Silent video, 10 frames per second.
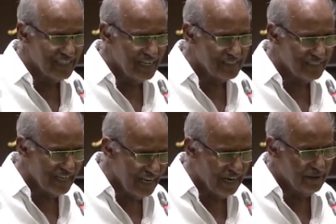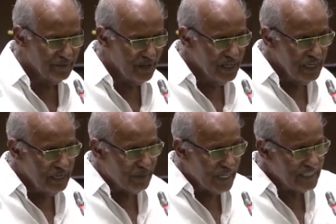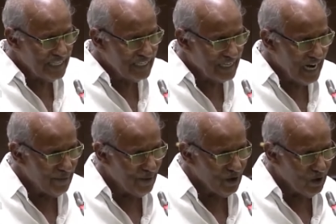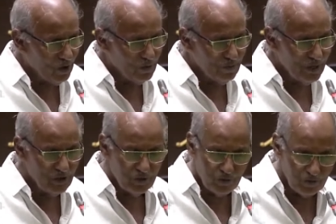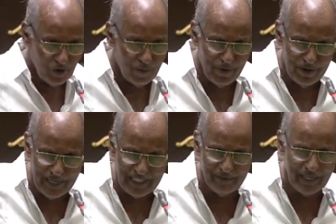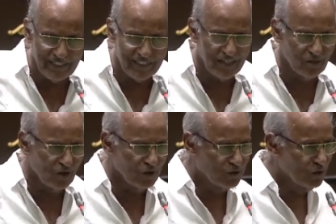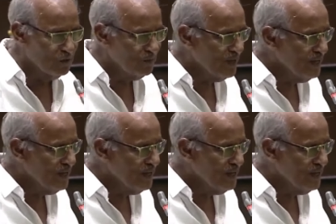చేసినా సరే ప్రతి గ్రామంలో మీరు తొంభై మందికి మంచి చేసి ఉండొచ్చు